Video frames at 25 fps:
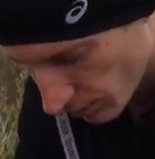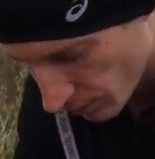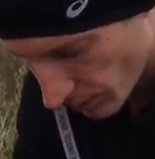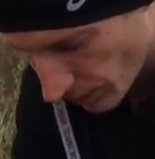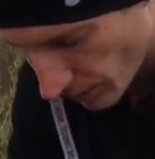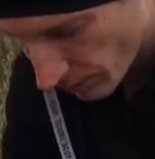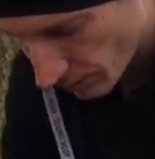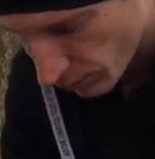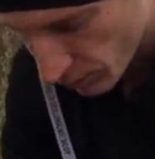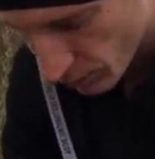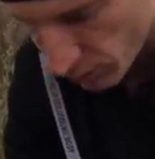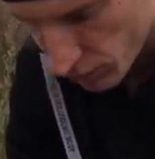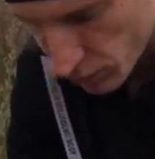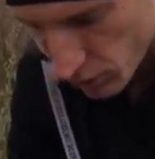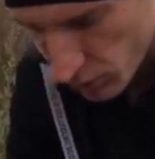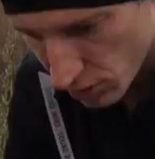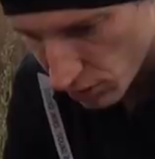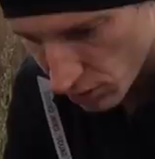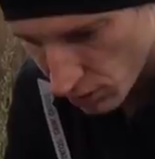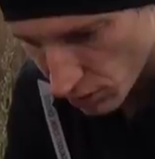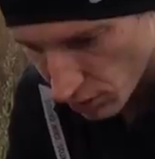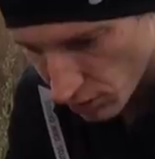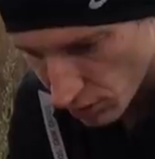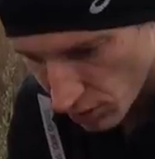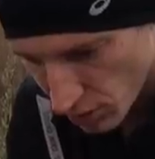прям вот
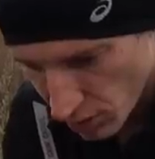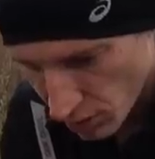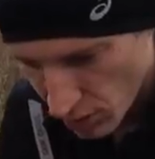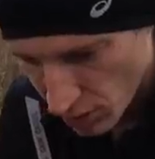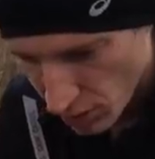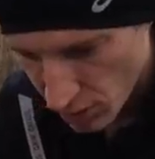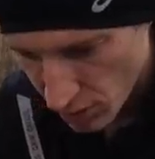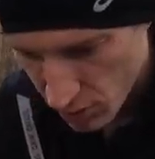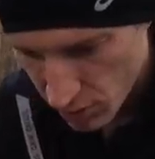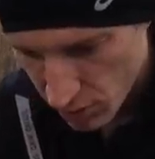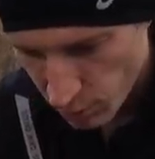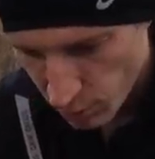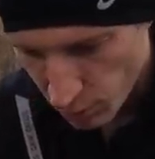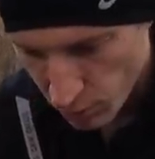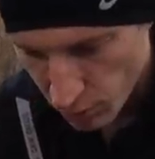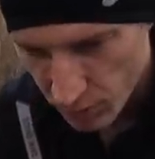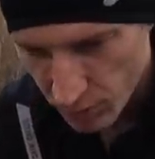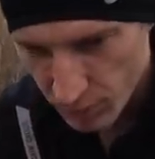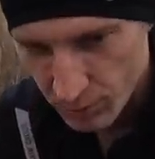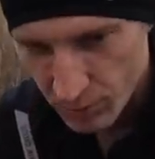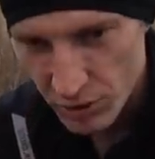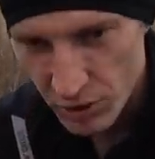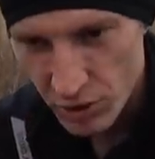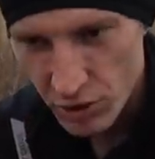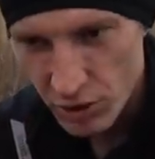чисто
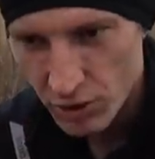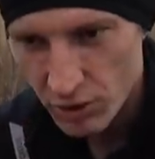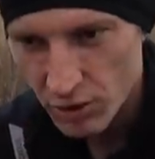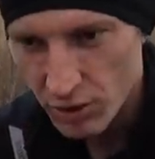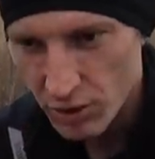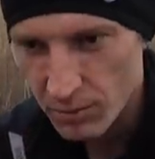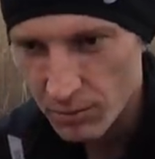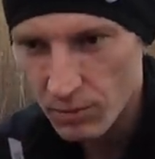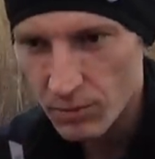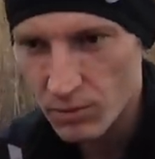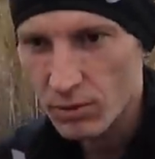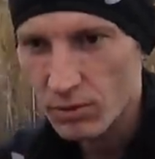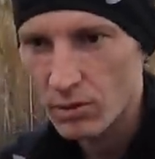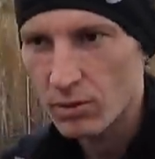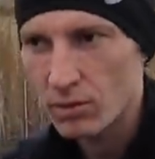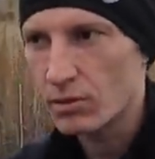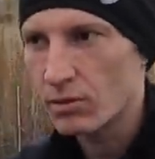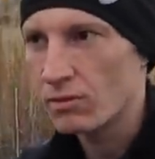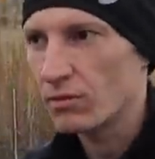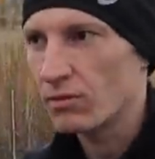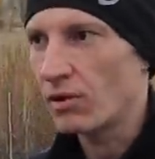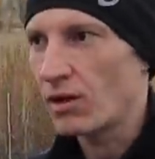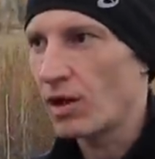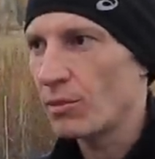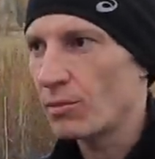спортом и жить там, э,
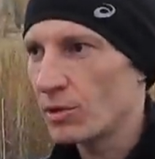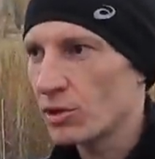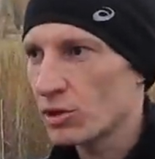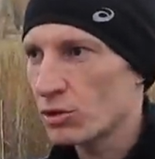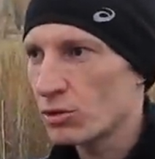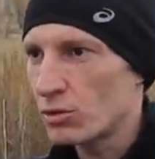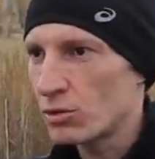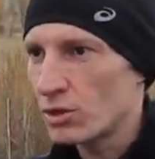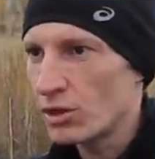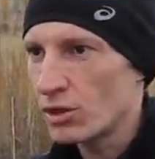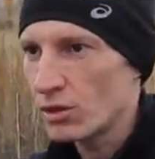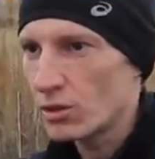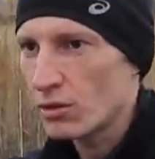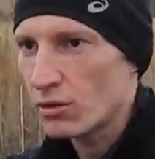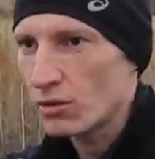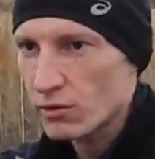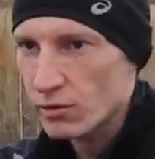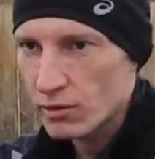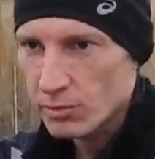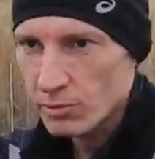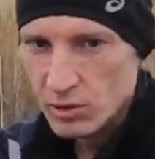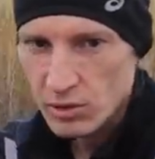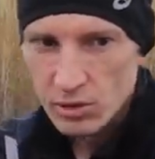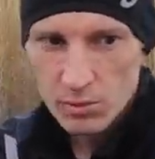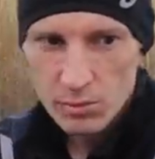а между
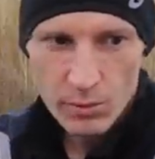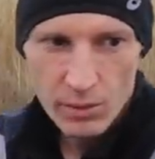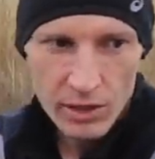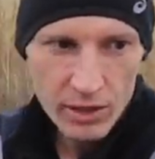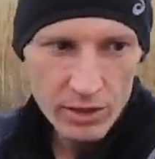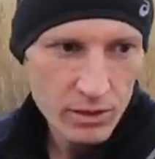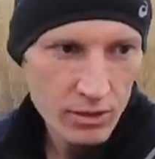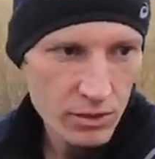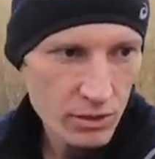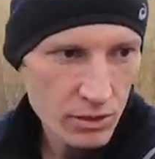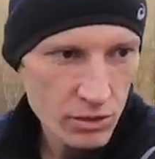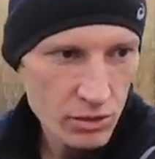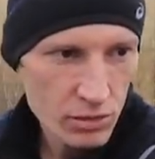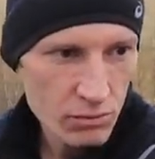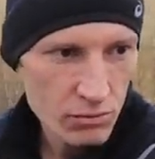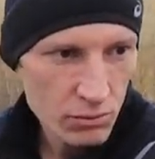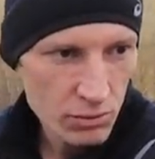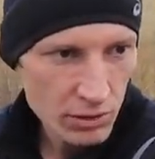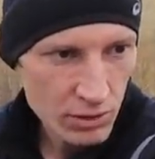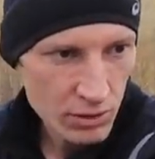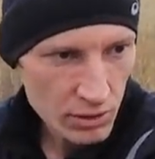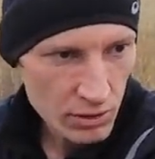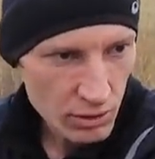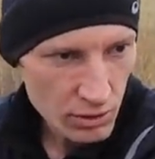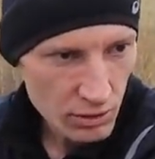тренировками спать и ничего
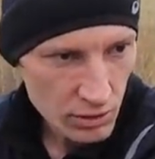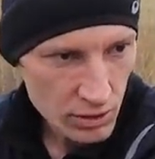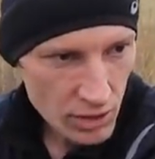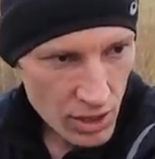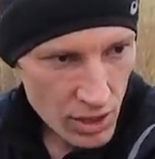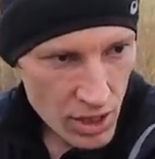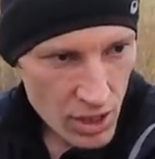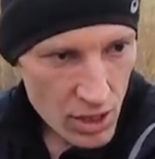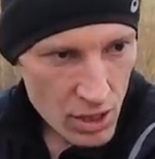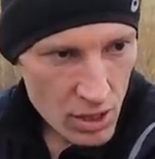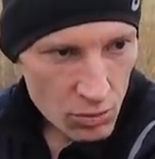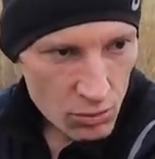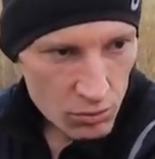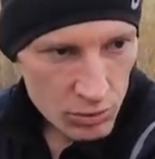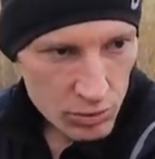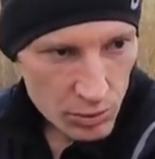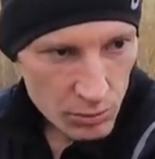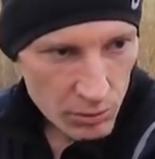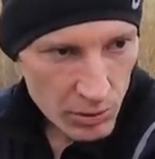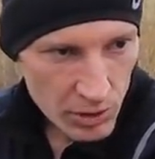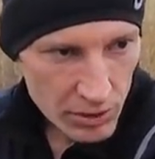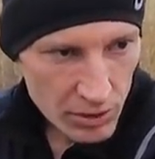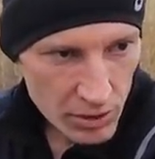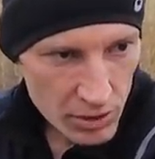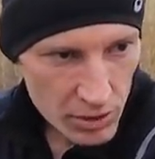не делать. У
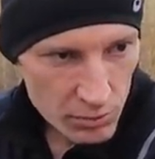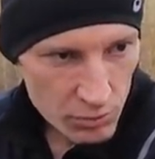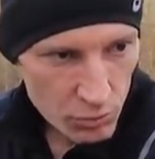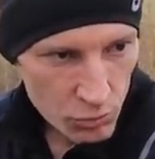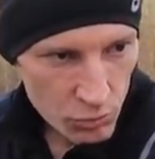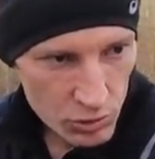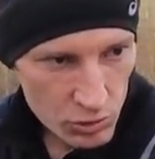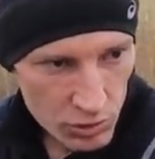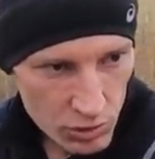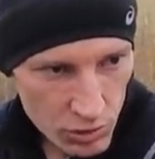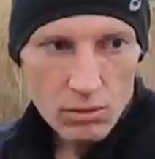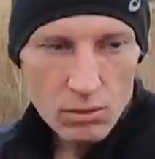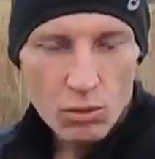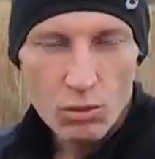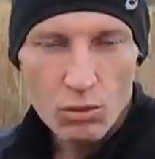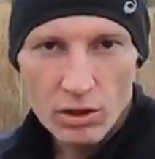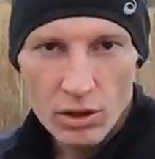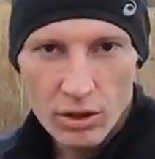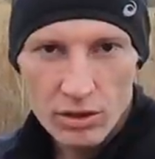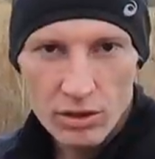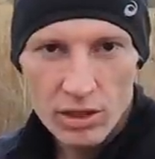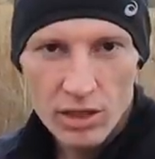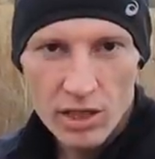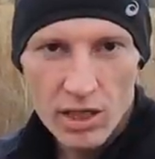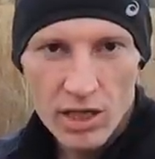тебя есть мозг, он
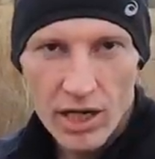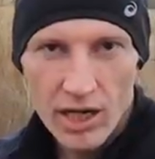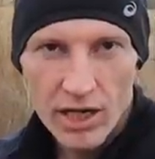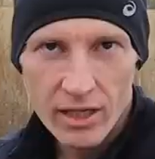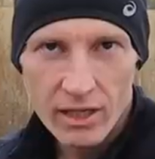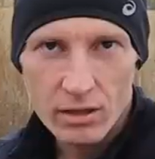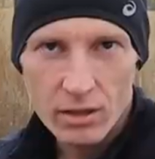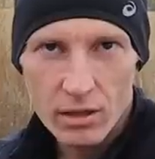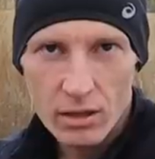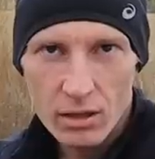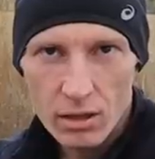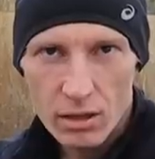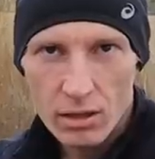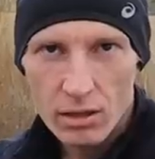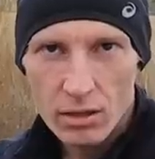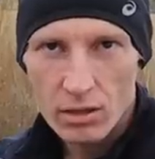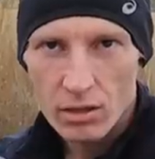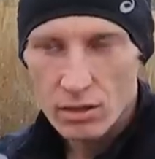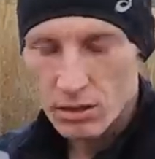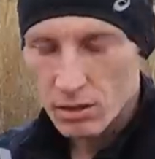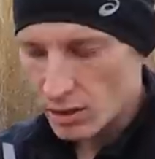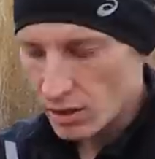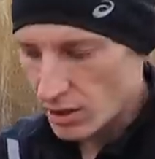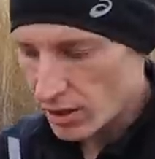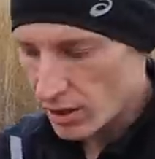отдыхает,
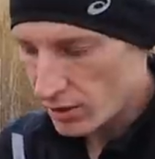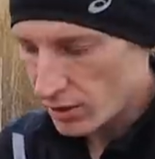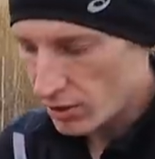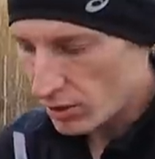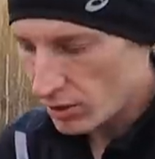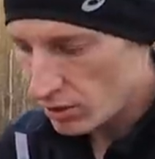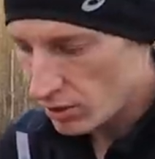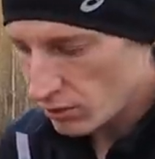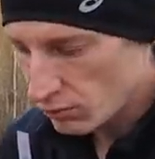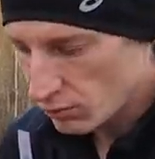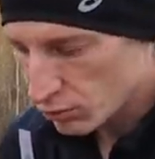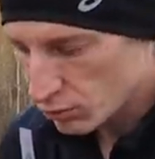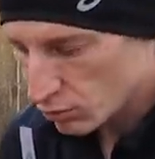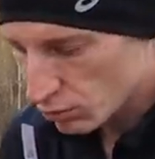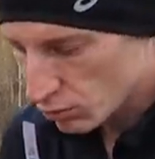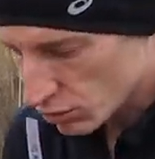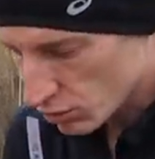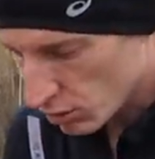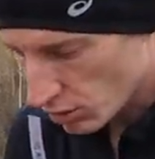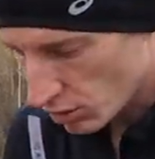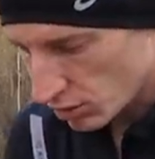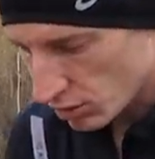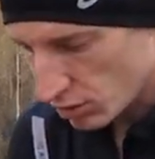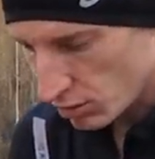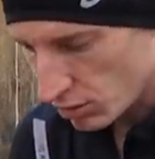да, и его тоже
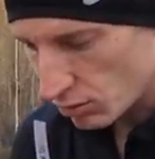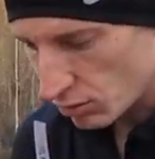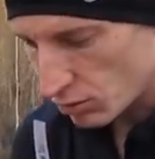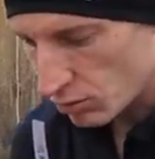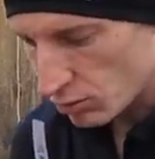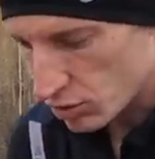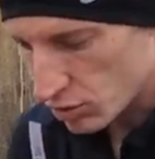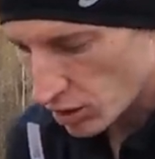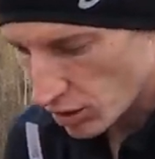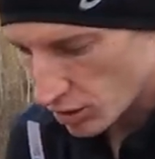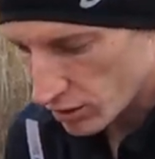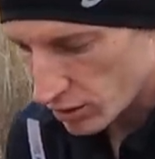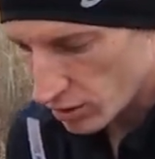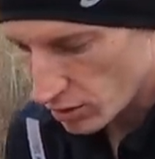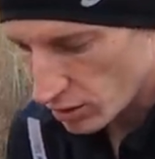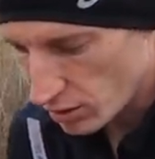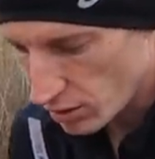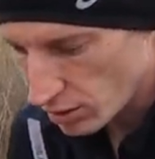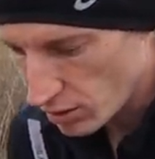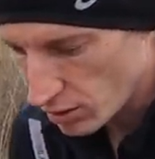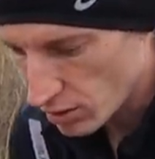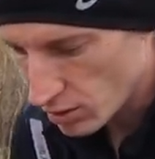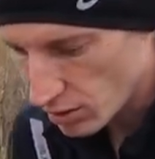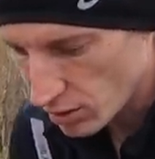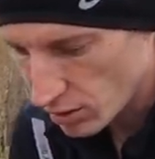надо нагружать.
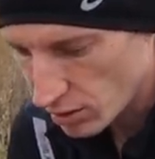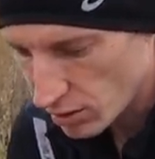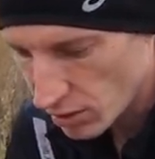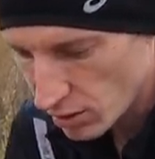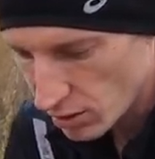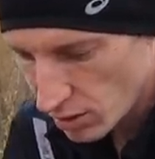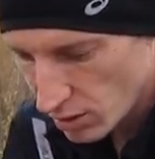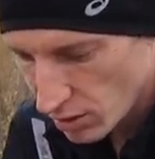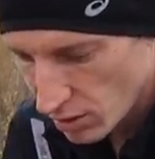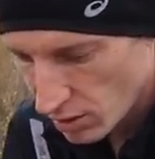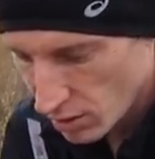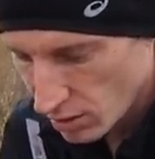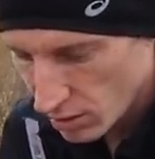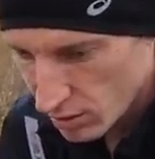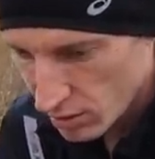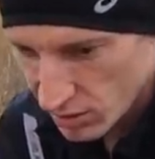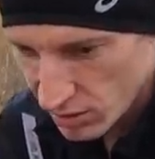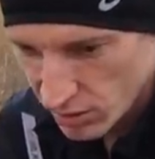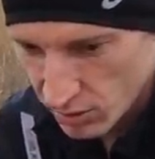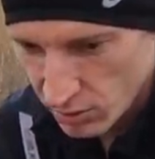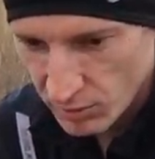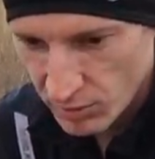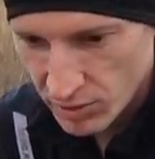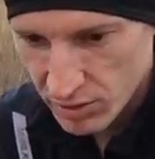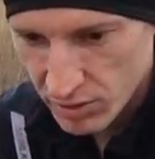И надо
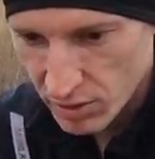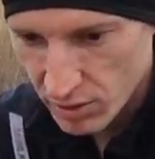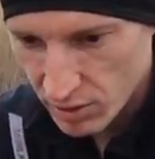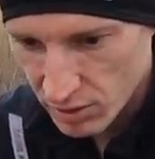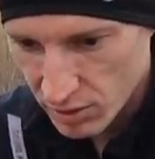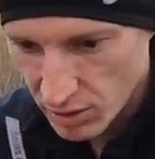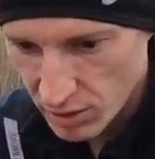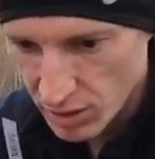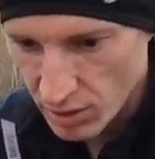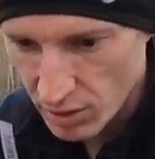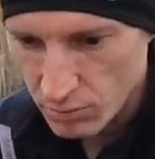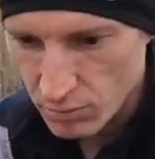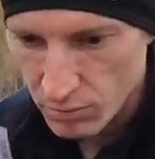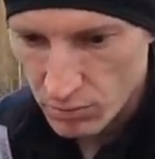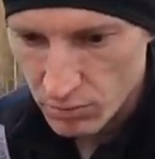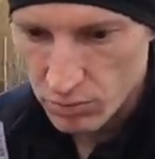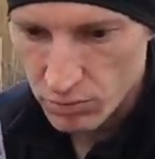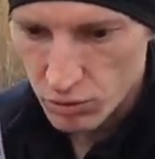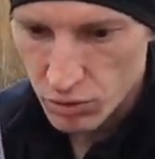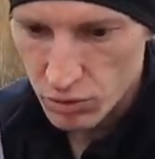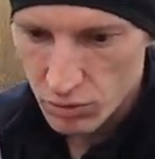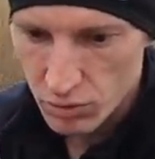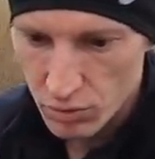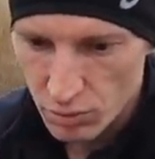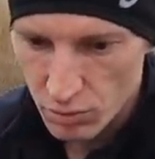заниматься тем,
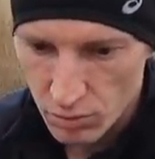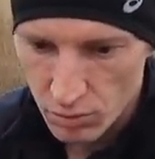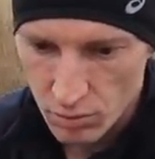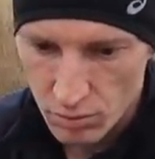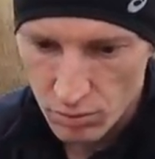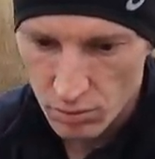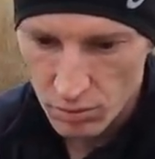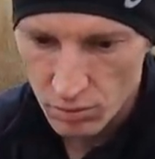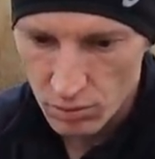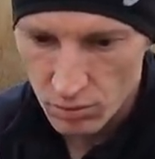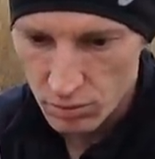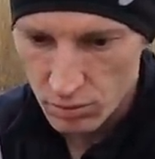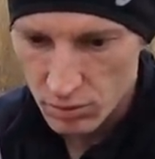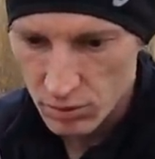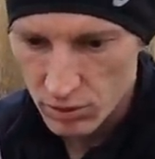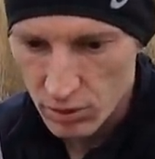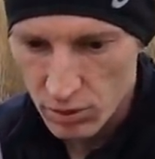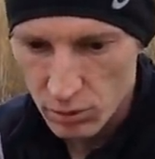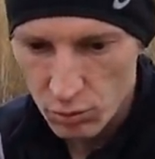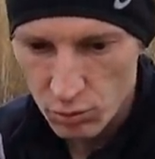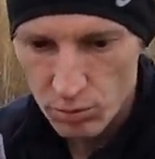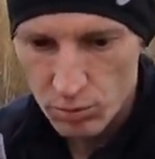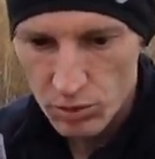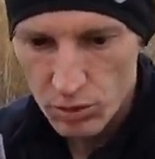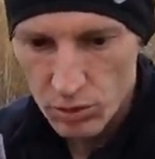что ты
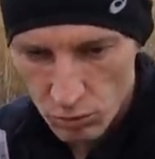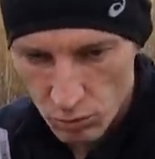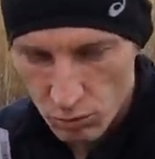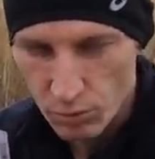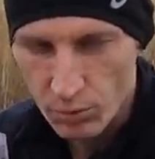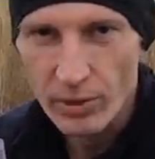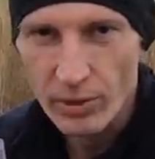любишь, ну,